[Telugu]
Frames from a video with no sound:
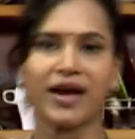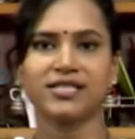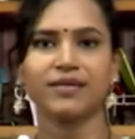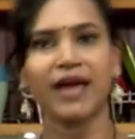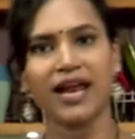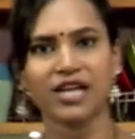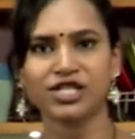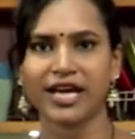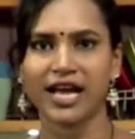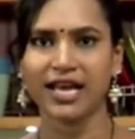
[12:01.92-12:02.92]
పాయసం ఎలా
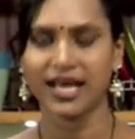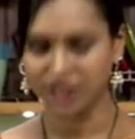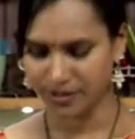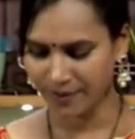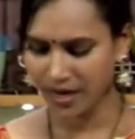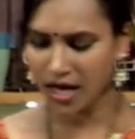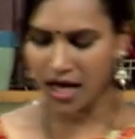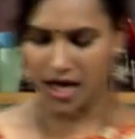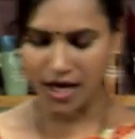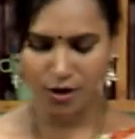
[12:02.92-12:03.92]
చేయాలి అని చెప్పి
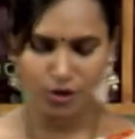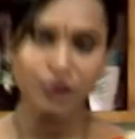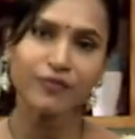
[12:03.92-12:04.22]
ఈరోజు